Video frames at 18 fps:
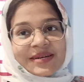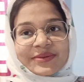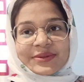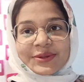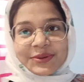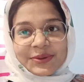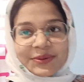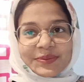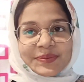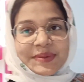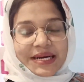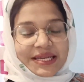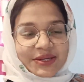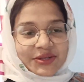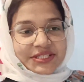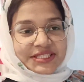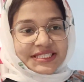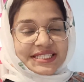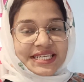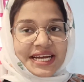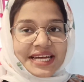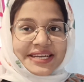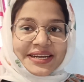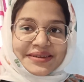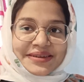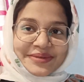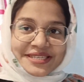আমি তো খুব ভালো আছি আর
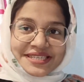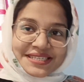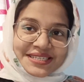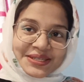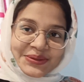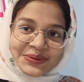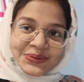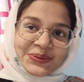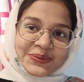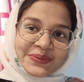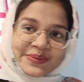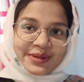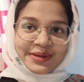আমার একটা নতুন